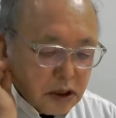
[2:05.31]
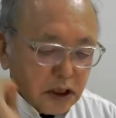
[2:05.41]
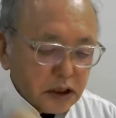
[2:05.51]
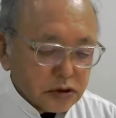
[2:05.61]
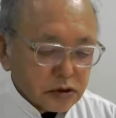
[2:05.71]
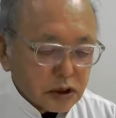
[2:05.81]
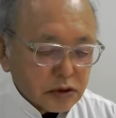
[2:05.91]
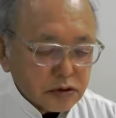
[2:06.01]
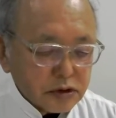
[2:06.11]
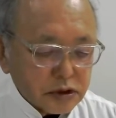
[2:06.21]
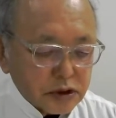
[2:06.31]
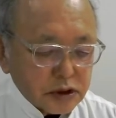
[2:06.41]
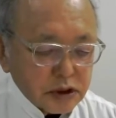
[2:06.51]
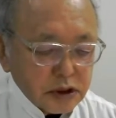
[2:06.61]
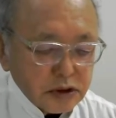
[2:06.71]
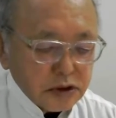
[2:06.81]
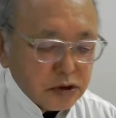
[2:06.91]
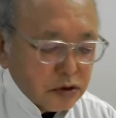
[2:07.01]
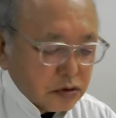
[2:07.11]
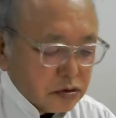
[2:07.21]
援助策を実施し
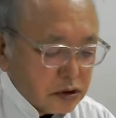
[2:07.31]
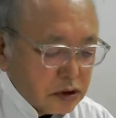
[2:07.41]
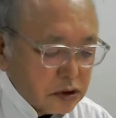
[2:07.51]
20億人